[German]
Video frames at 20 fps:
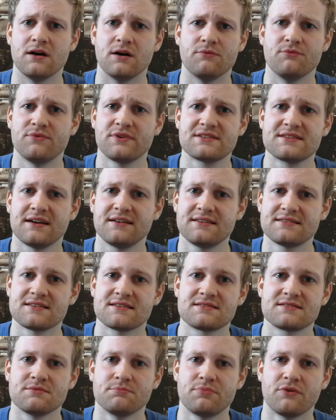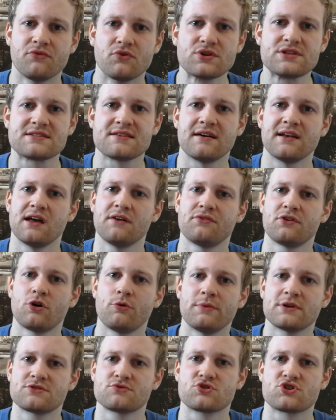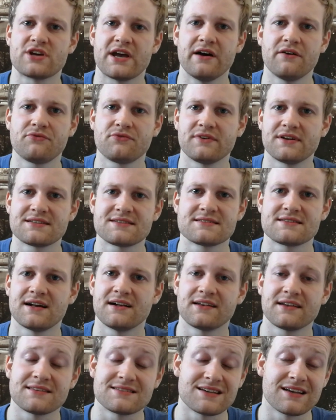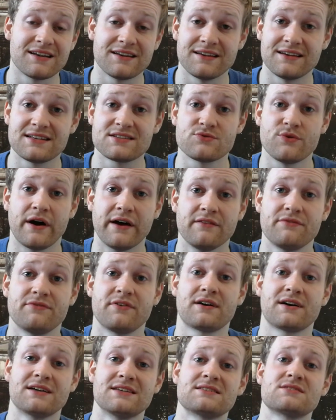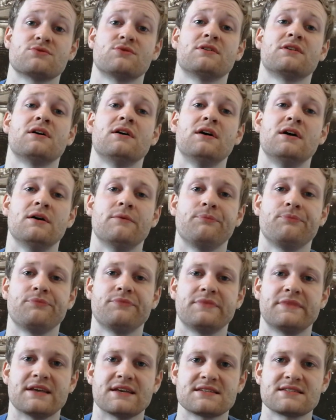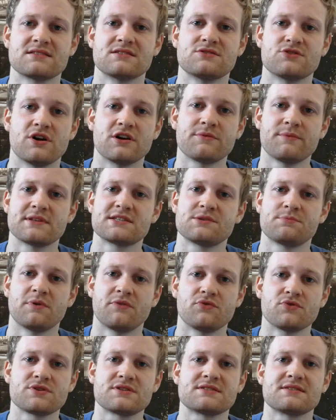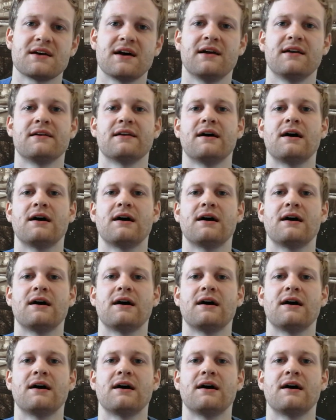ähm, wie gesagt, dieses Bewusstsein einfach nochmal zu schärfen, dass es halt tatsächlich nicht so einfach ist und dessen sollte man sich bewusst sein.